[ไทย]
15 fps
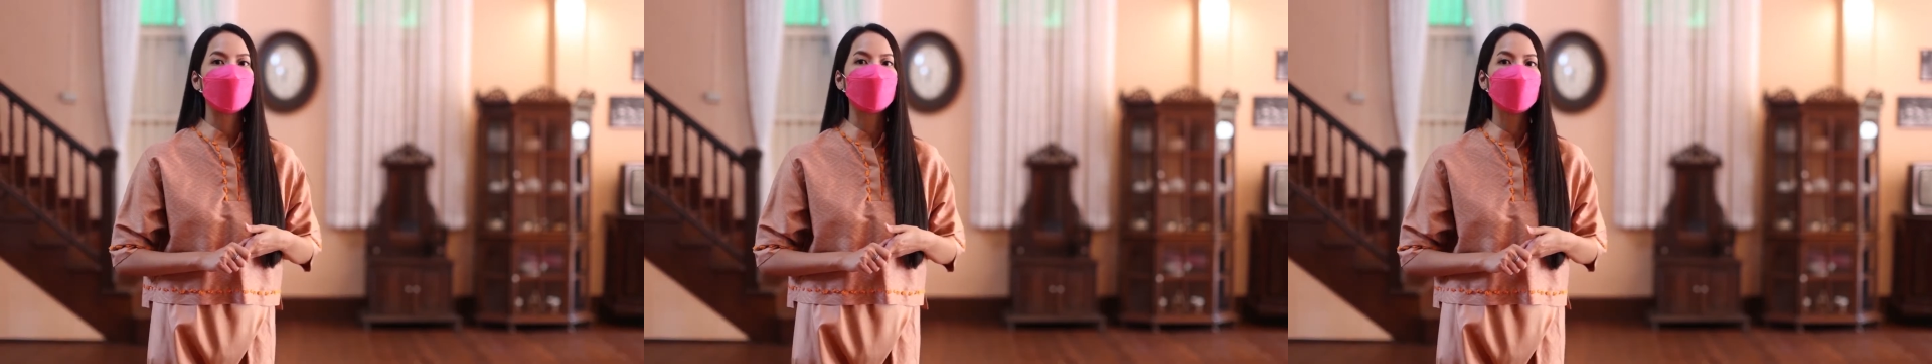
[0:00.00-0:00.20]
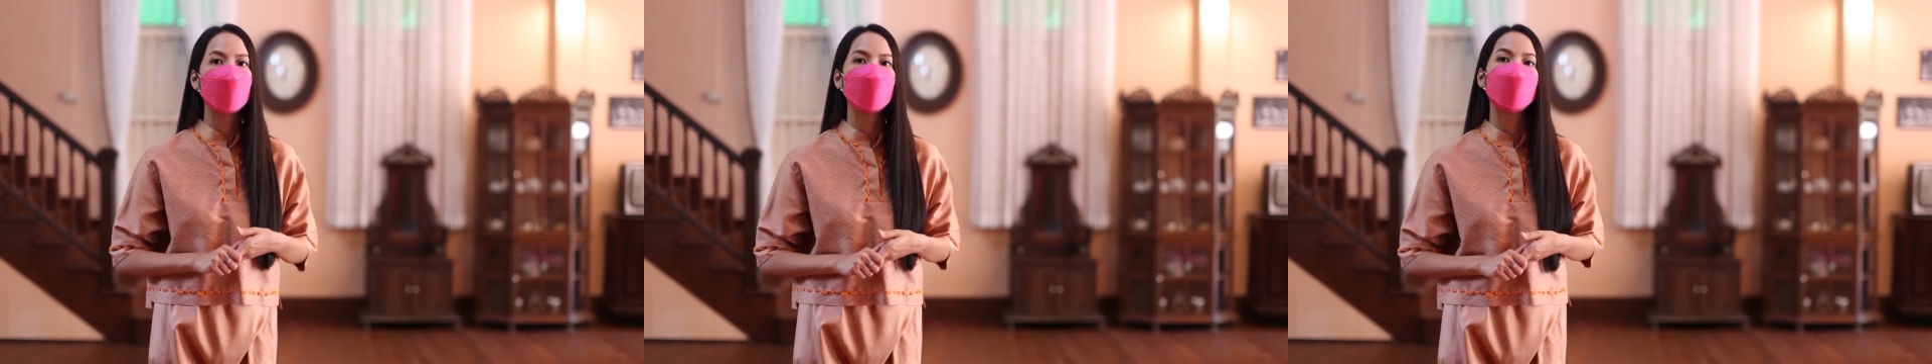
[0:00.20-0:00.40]

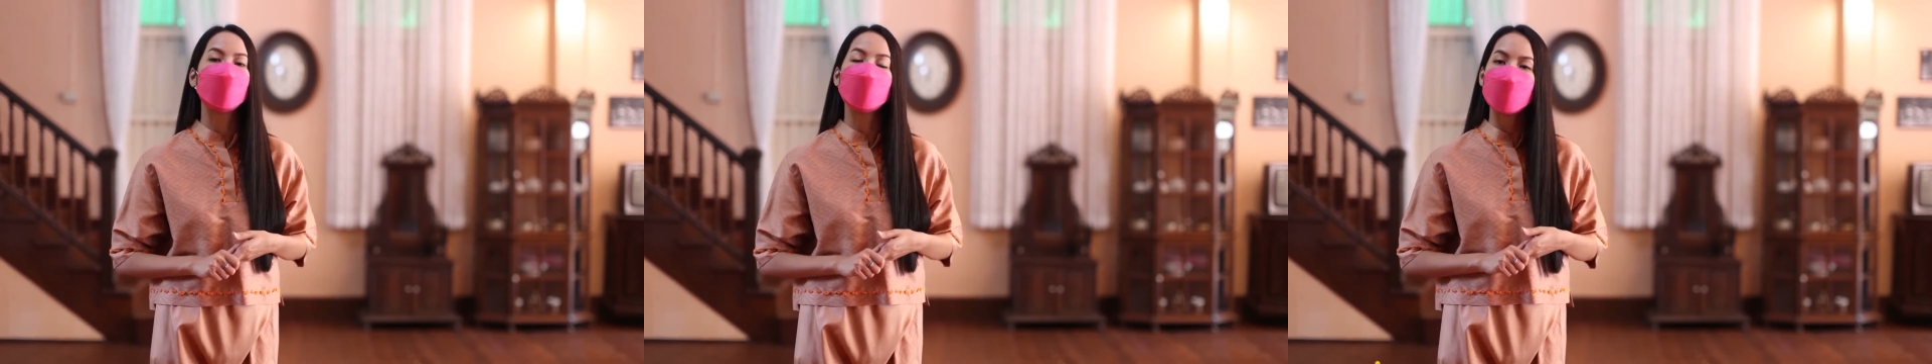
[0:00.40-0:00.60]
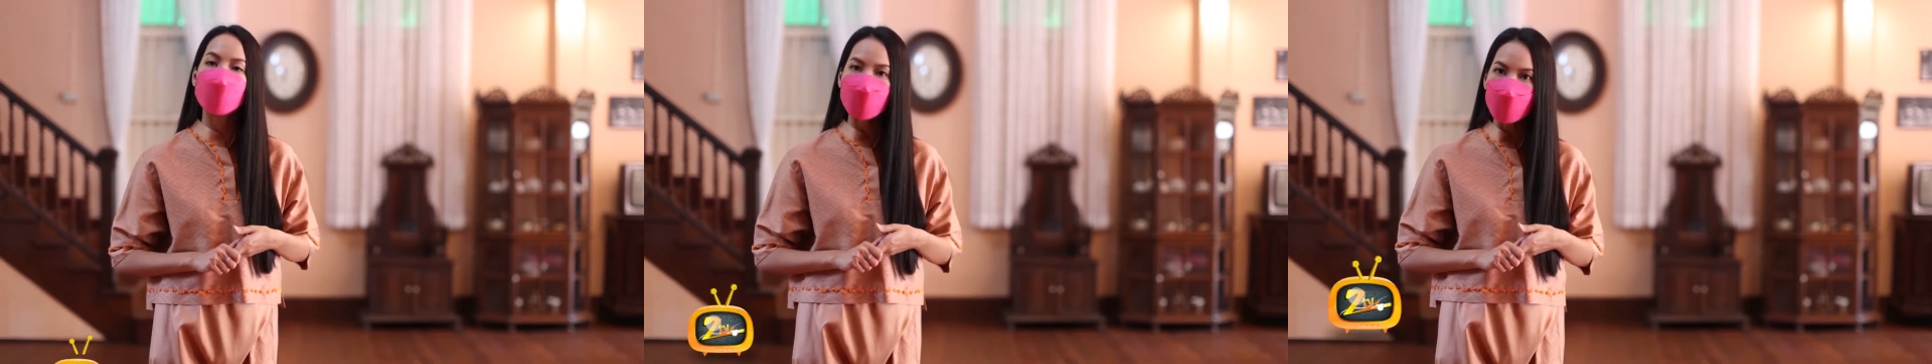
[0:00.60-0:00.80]
ท่องเที่ยวกั
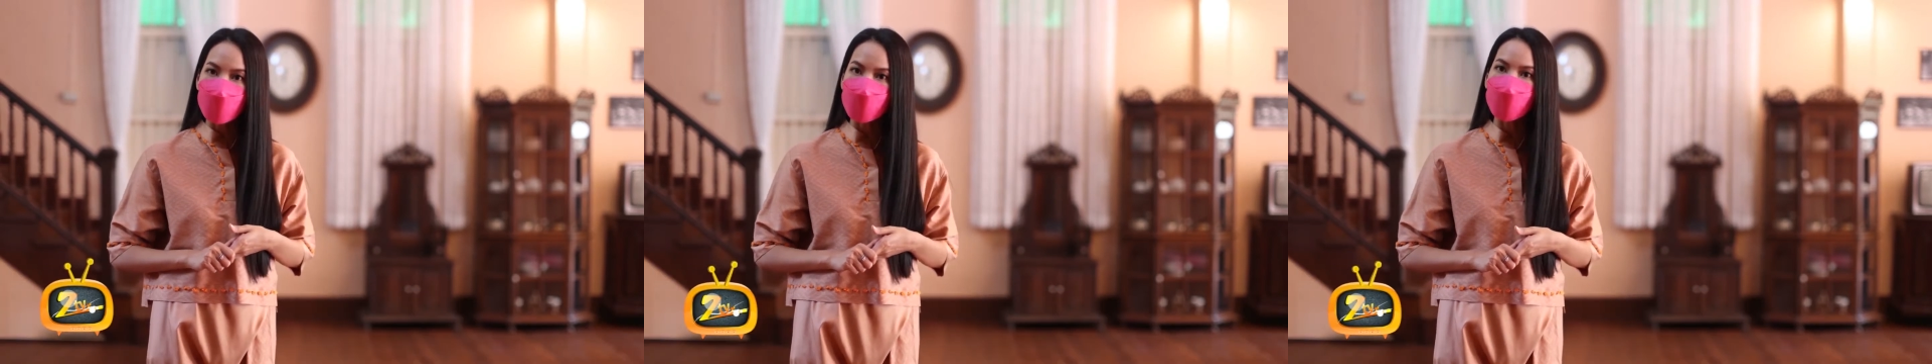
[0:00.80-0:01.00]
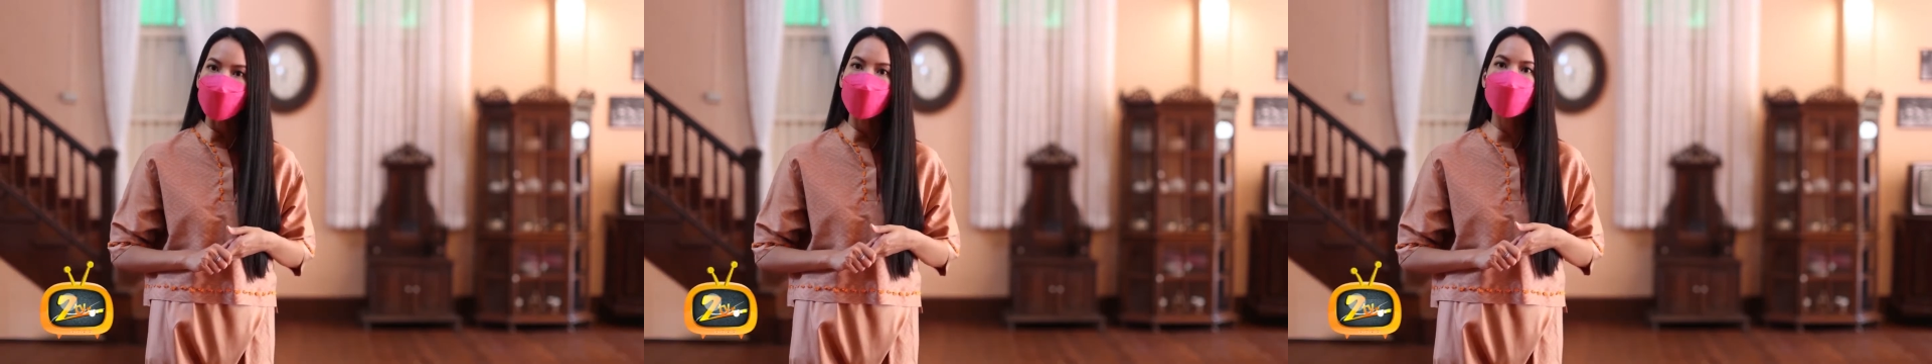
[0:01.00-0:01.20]
นในกรุ
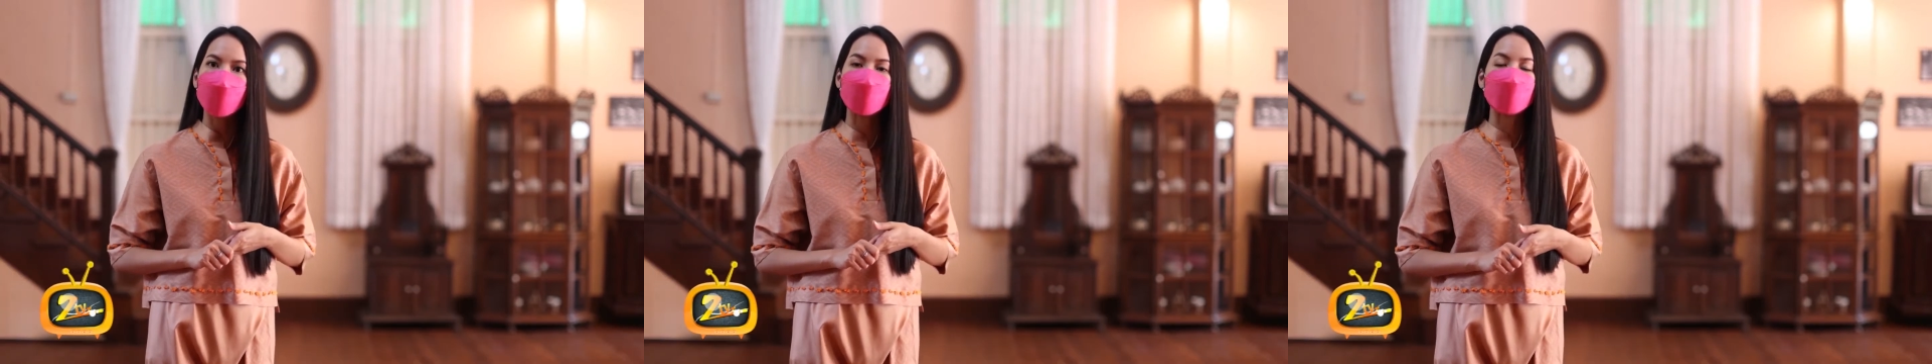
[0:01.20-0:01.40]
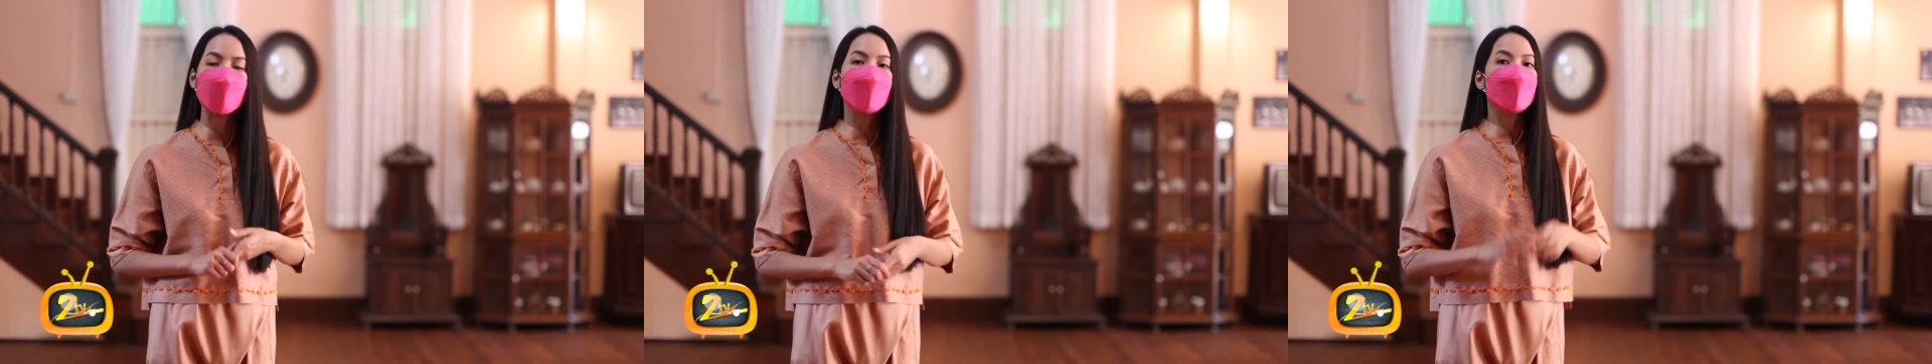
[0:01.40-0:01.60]
งเทพ